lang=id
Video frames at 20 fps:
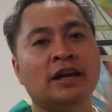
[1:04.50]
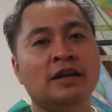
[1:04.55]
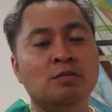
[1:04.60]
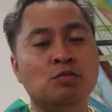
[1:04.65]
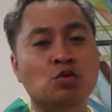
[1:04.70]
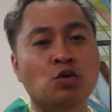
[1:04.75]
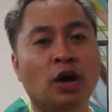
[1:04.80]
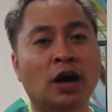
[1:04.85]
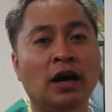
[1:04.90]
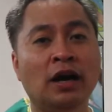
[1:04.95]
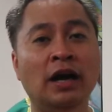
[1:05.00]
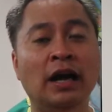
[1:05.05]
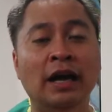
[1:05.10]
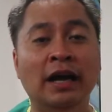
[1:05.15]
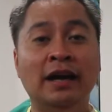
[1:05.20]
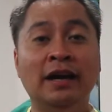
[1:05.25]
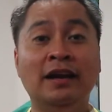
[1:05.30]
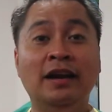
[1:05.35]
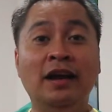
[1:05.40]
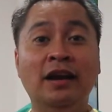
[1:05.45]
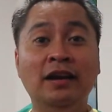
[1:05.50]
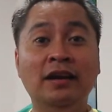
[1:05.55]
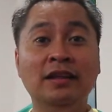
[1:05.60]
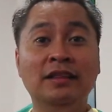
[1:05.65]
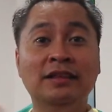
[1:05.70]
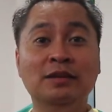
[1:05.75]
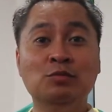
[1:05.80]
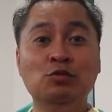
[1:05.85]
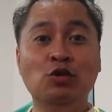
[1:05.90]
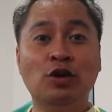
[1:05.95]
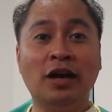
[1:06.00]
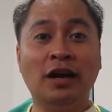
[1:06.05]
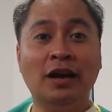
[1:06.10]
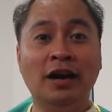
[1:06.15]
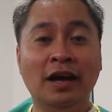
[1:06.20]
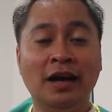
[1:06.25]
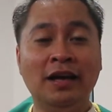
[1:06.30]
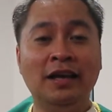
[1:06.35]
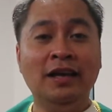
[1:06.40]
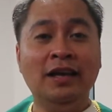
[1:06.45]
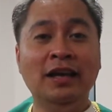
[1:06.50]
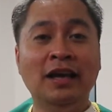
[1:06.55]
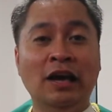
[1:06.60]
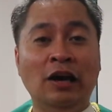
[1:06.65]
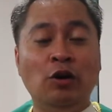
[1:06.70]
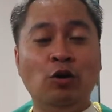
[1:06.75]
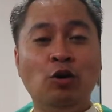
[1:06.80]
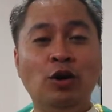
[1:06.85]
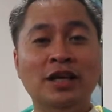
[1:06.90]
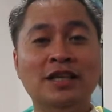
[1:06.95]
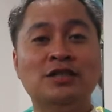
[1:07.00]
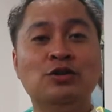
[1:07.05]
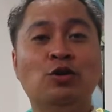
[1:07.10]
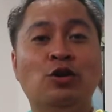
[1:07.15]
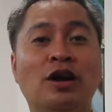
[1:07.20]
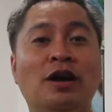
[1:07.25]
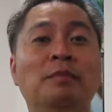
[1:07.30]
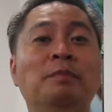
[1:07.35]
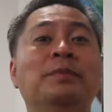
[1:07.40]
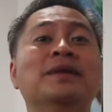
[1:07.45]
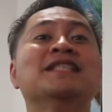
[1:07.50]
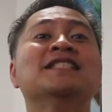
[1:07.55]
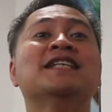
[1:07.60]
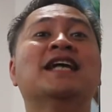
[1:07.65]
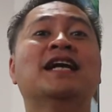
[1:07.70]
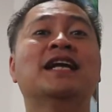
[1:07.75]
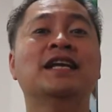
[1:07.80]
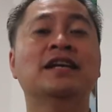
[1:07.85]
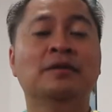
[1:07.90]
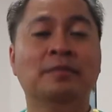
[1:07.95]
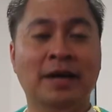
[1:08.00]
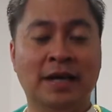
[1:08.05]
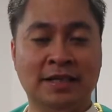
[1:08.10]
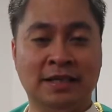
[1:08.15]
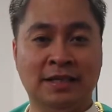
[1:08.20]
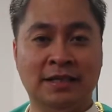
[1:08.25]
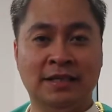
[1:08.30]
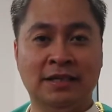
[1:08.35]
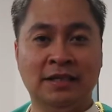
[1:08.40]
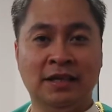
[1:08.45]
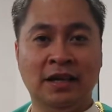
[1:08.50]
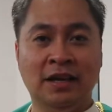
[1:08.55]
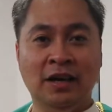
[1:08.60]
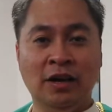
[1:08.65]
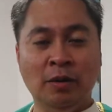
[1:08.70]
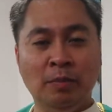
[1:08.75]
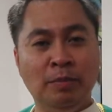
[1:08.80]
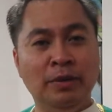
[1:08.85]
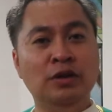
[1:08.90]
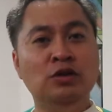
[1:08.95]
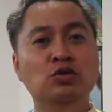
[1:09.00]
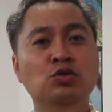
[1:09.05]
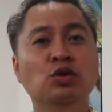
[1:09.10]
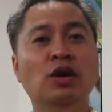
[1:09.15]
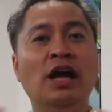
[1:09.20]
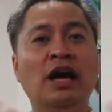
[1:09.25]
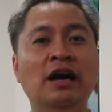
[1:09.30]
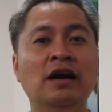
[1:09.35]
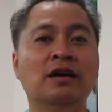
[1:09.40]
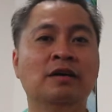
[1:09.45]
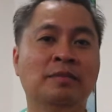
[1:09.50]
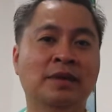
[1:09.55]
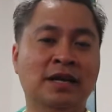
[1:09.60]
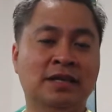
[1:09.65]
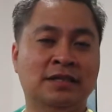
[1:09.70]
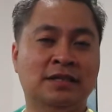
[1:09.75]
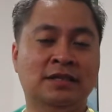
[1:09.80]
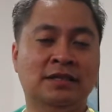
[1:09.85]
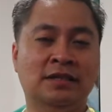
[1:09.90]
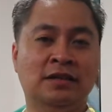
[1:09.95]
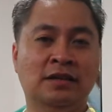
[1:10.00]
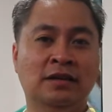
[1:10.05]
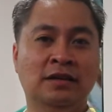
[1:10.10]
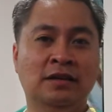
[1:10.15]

dibuang dan ditemukan lagi oleh seorang pencari emas, pendulang emas.